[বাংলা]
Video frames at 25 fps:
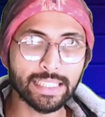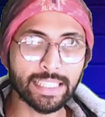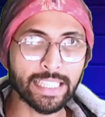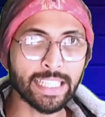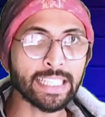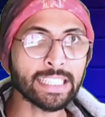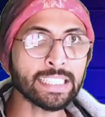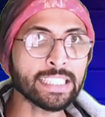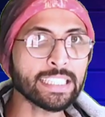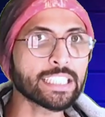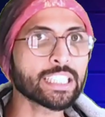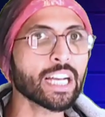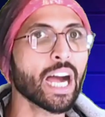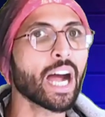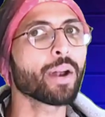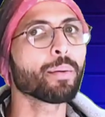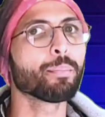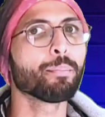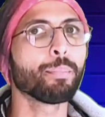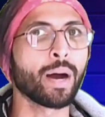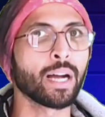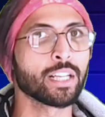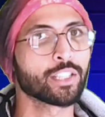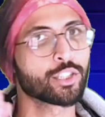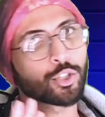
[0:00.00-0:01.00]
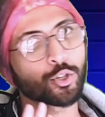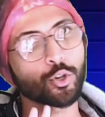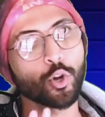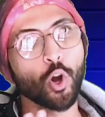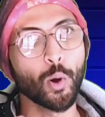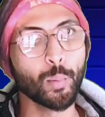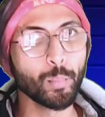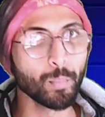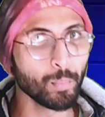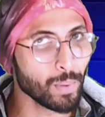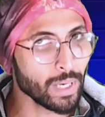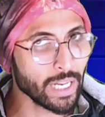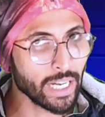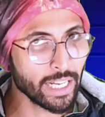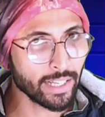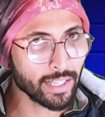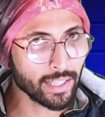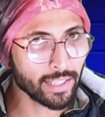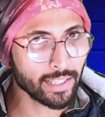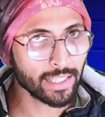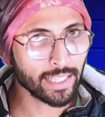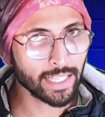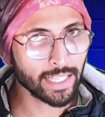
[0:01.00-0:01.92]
তিন চার পাঁচ কমপ্লিট